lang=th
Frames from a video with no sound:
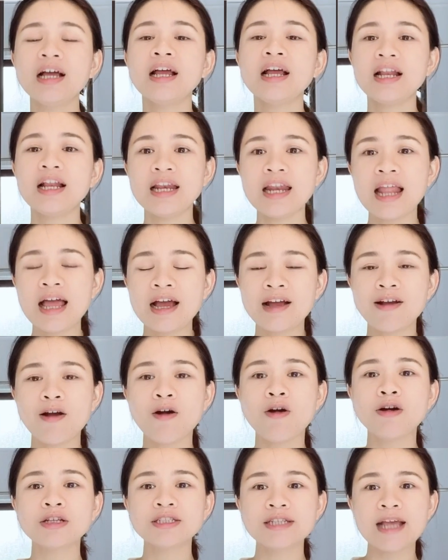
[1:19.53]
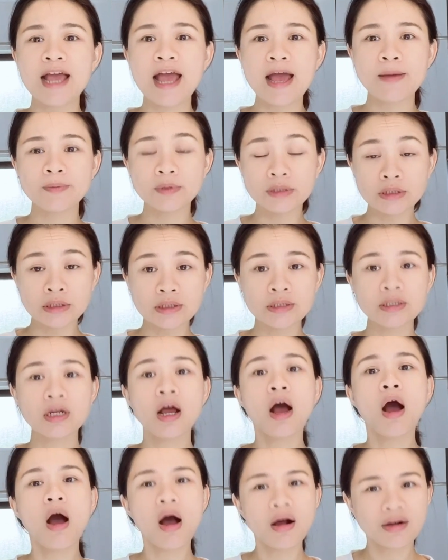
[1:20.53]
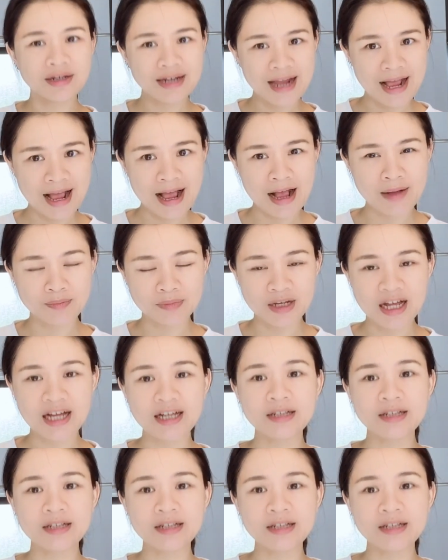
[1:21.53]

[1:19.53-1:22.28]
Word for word: และก็แช่พื้นห้องน้ำค่ะ